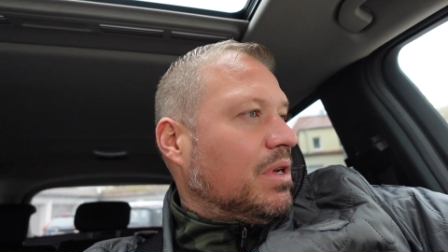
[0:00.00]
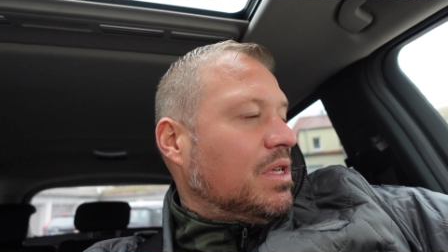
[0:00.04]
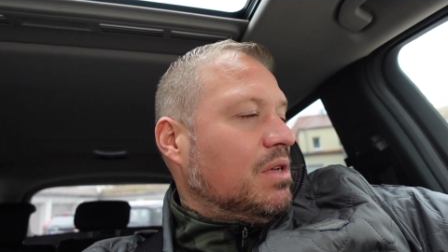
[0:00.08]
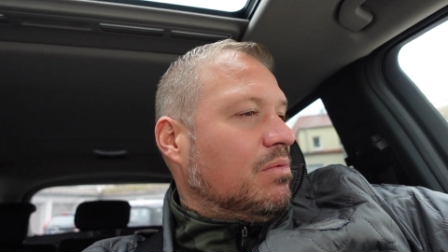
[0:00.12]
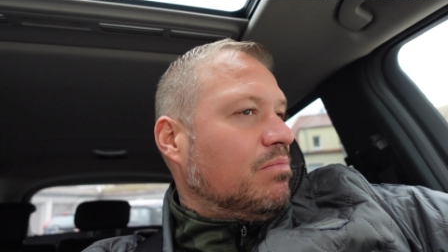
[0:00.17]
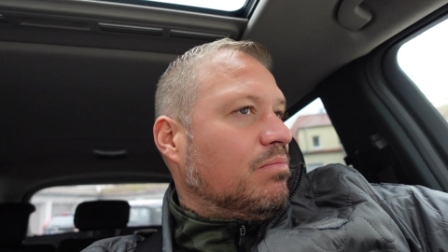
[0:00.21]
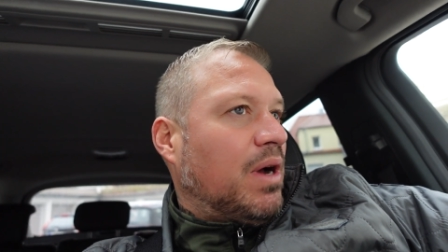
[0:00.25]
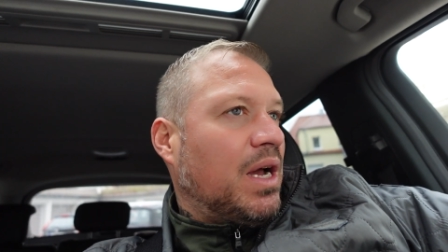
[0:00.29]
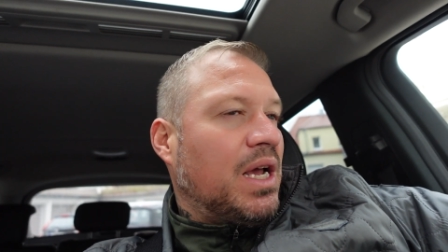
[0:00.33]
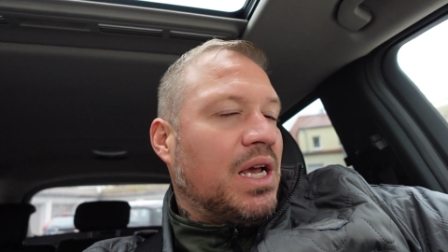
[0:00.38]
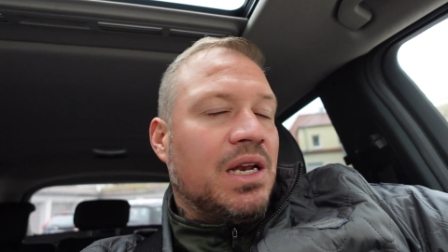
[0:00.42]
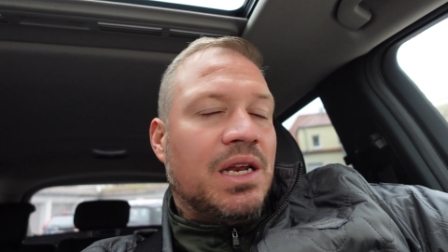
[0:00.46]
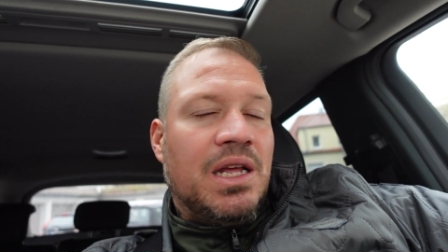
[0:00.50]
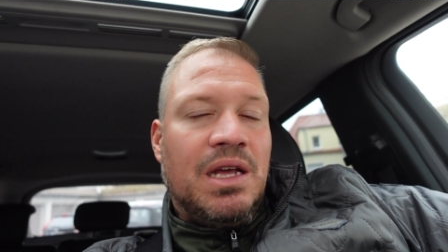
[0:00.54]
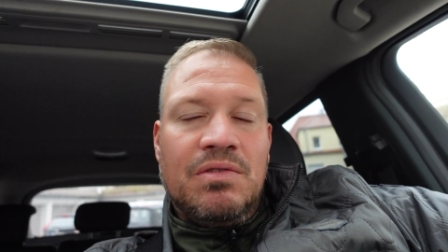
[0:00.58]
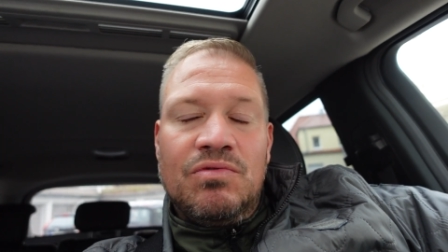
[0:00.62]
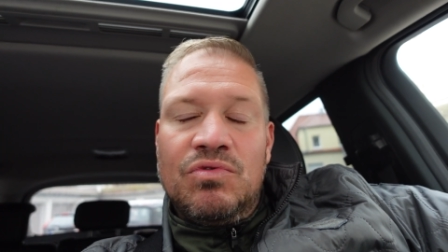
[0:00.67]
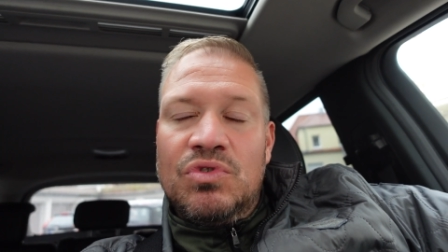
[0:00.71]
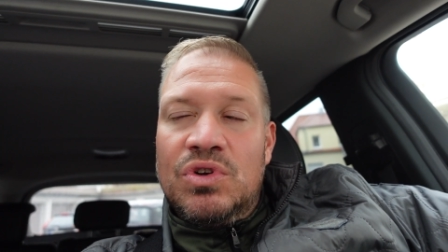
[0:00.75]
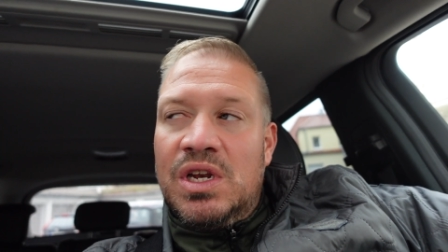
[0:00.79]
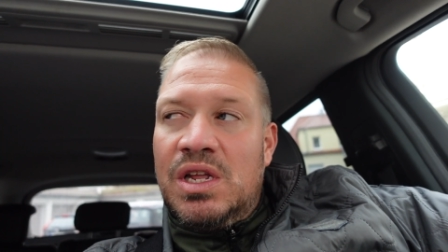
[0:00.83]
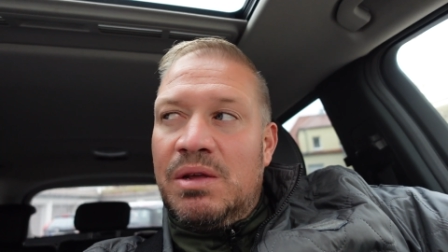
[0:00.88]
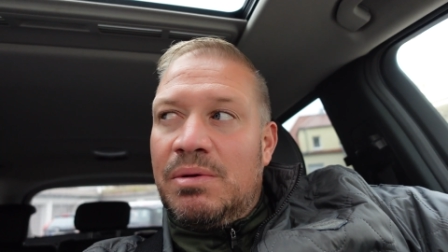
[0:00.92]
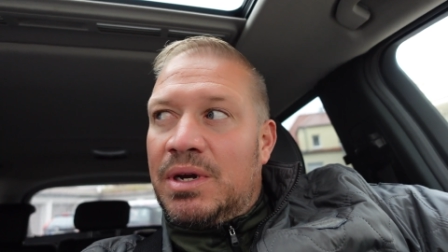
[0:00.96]
hier in Bayern
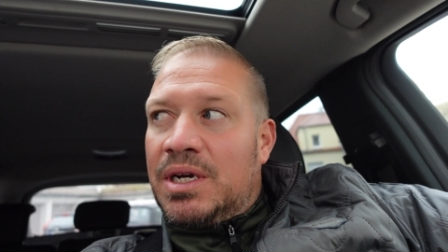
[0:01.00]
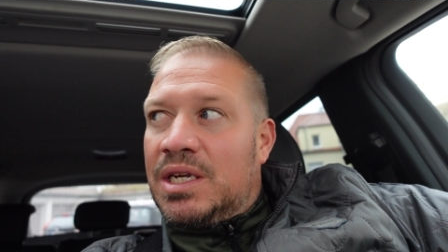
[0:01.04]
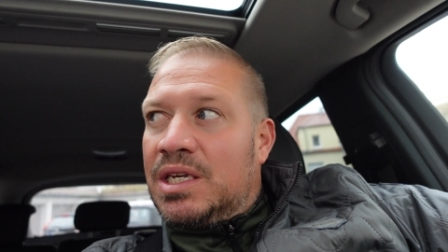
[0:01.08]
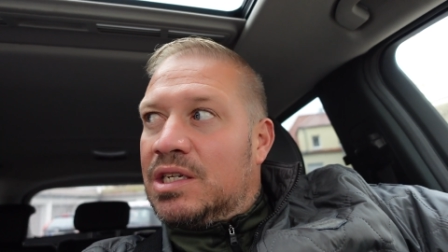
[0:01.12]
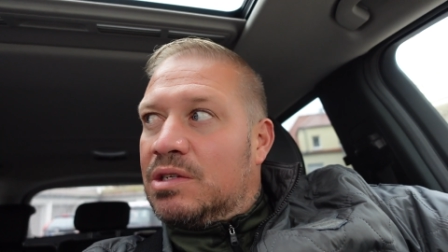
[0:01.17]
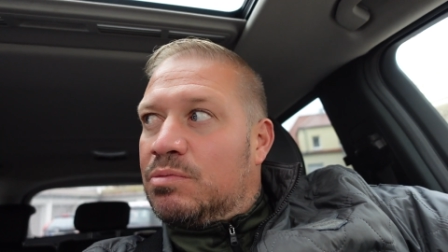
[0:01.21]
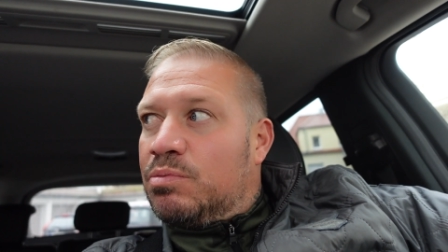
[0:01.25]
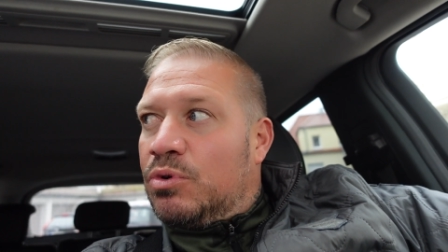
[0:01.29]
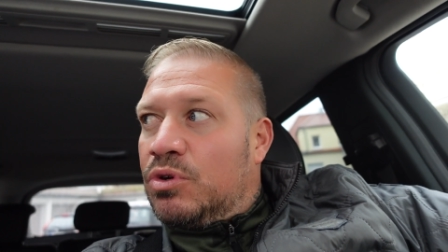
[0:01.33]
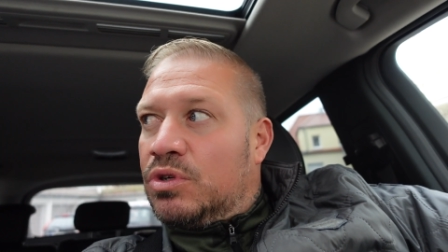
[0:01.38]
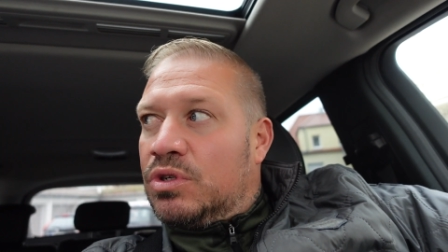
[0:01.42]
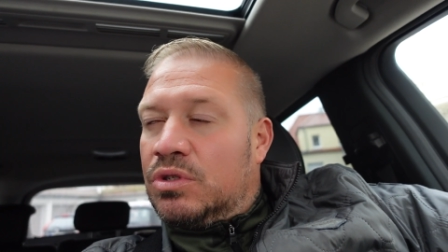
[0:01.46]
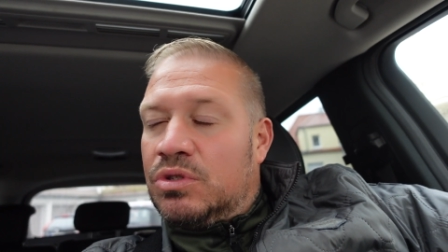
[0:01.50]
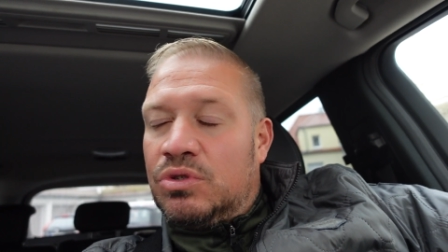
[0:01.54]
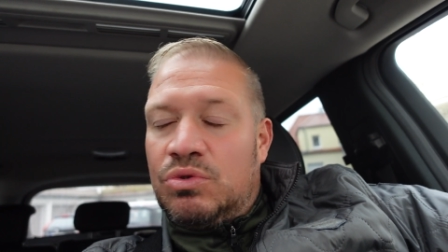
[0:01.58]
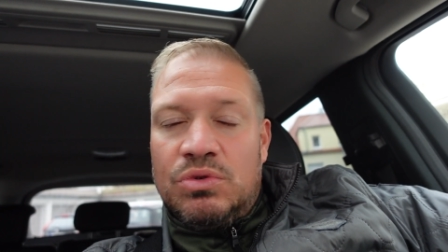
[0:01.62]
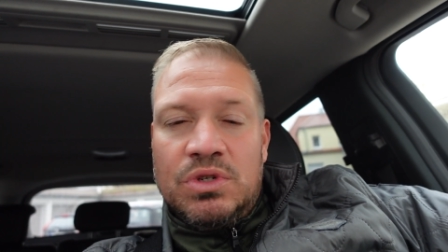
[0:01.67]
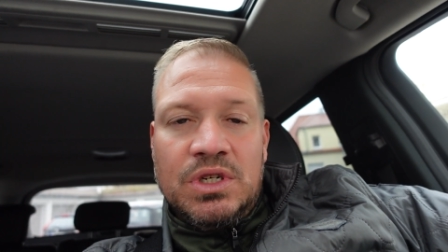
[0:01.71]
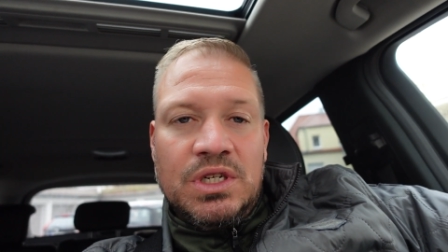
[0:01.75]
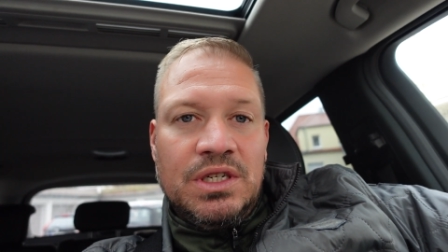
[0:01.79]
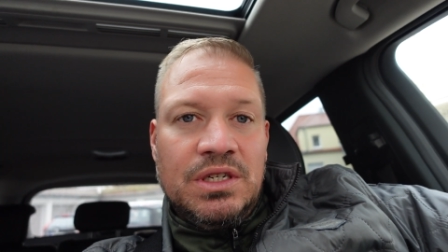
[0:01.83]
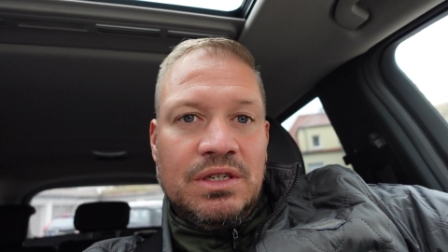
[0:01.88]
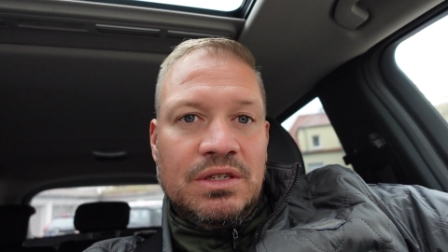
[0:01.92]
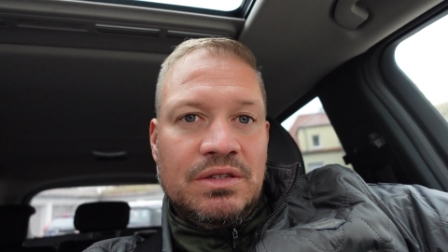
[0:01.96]
irgendwo ein Leberkäsebrötchen zu
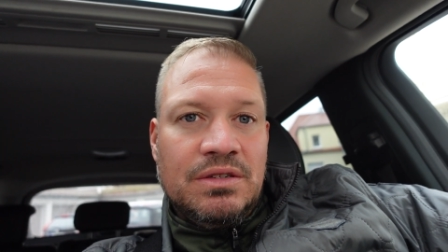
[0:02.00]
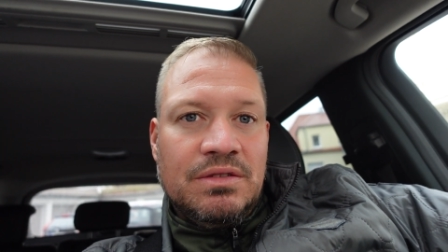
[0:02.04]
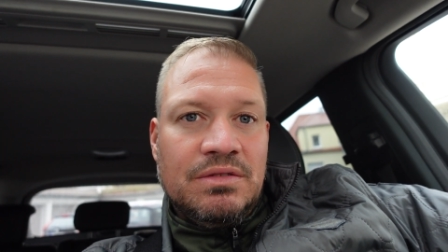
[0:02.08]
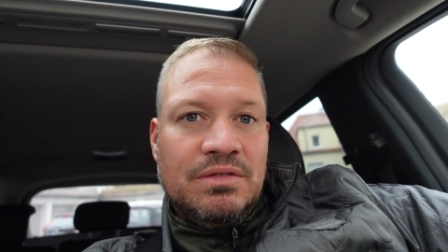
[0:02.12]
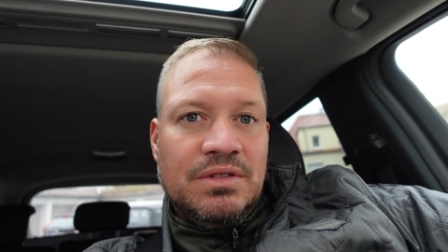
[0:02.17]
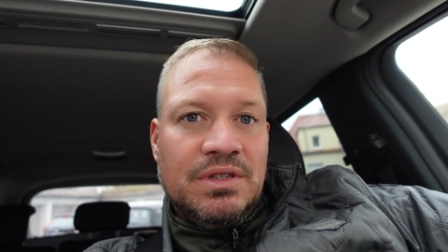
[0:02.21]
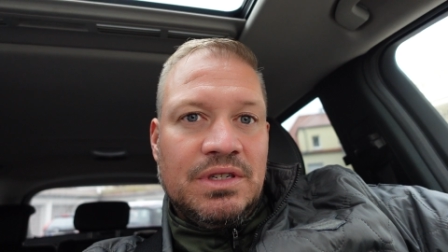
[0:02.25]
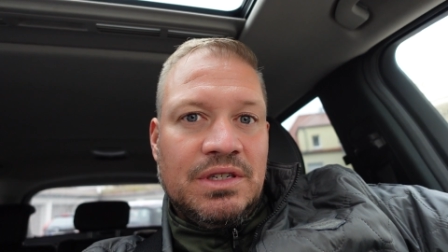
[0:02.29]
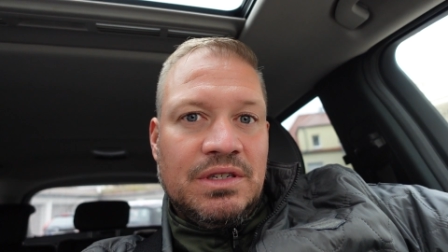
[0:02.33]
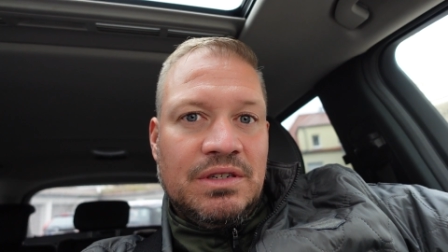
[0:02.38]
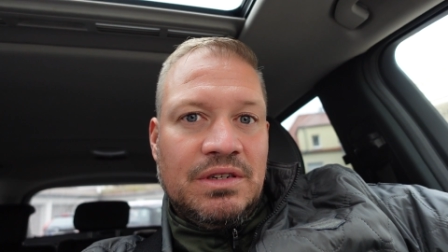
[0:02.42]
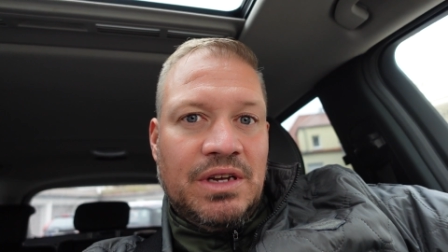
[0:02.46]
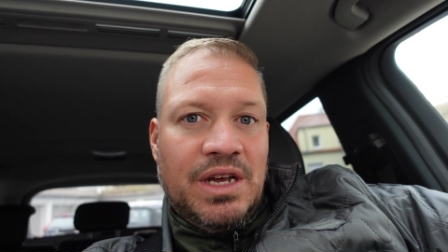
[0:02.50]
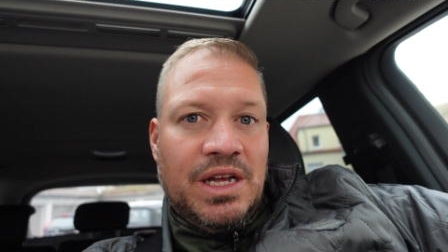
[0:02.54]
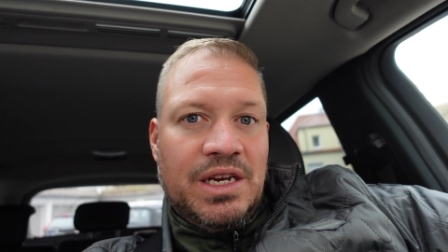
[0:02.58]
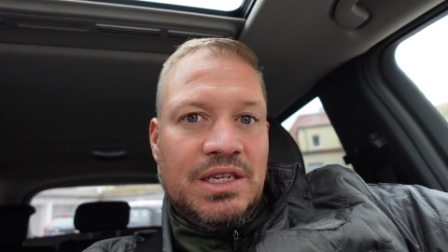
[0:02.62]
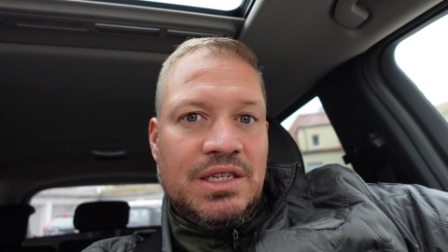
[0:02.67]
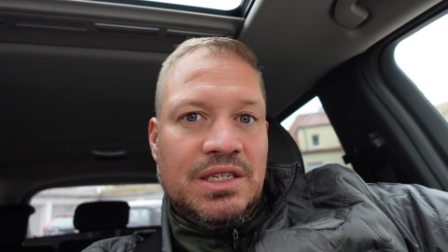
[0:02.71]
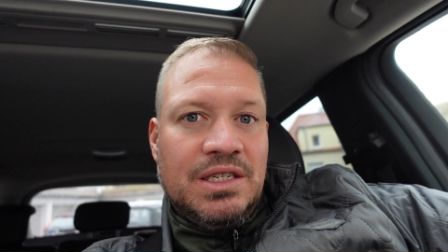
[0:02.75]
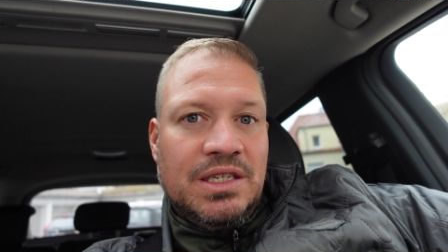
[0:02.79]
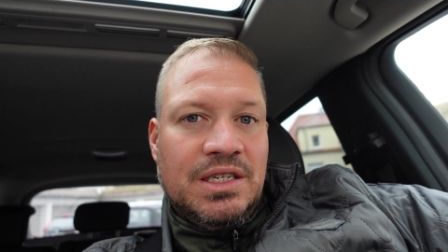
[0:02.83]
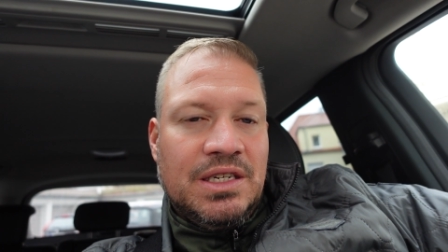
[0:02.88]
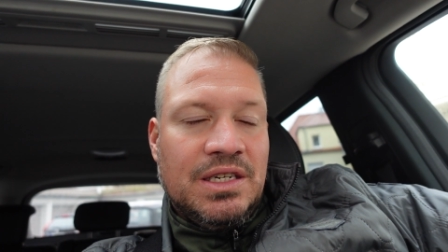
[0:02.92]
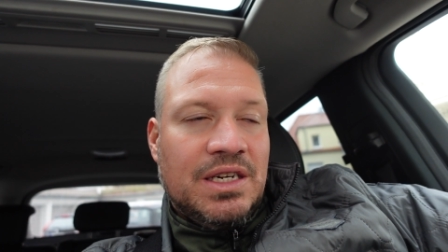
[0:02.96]
kriegen. Äh, hätte
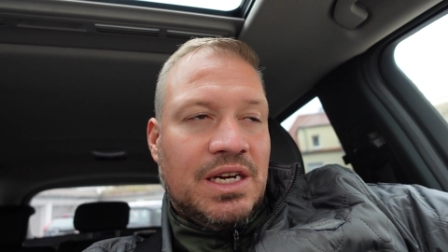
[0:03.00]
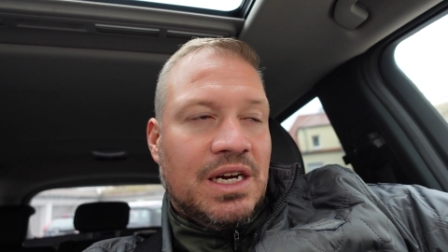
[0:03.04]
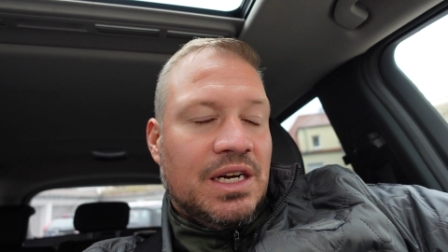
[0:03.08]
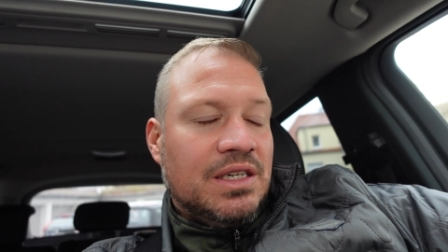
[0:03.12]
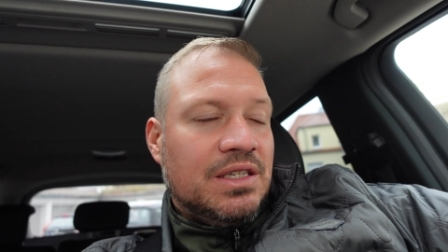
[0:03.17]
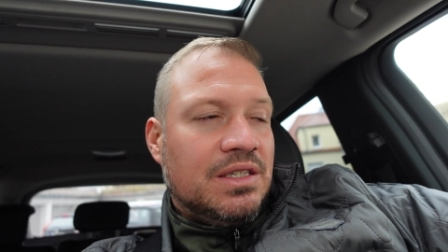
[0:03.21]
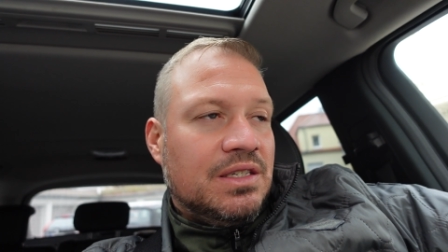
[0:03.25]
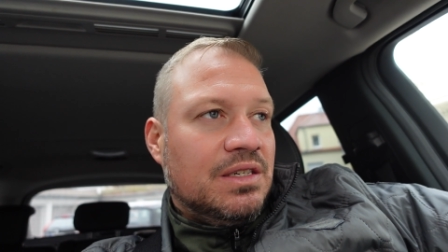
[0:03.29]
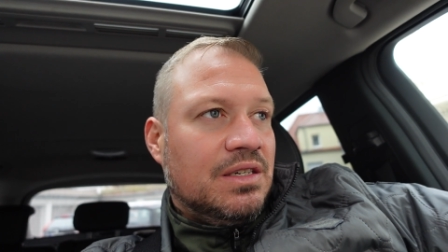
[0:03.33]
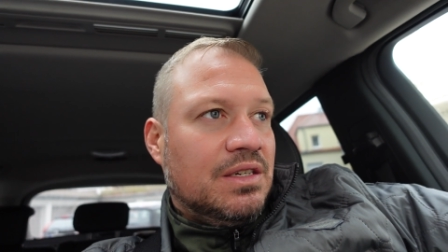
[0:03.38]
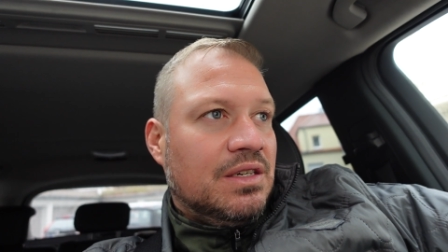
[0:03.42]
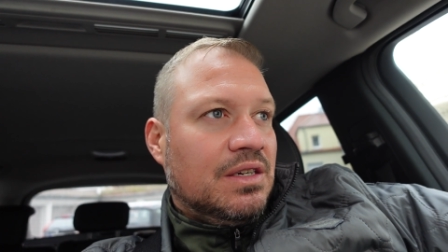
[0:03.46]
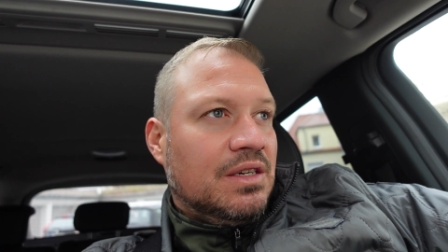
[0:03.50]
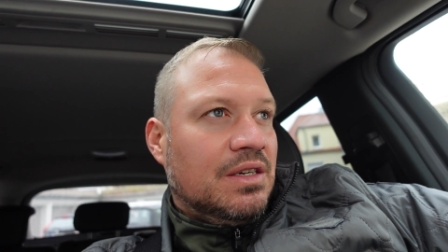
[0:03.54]
ich nicht gedacht.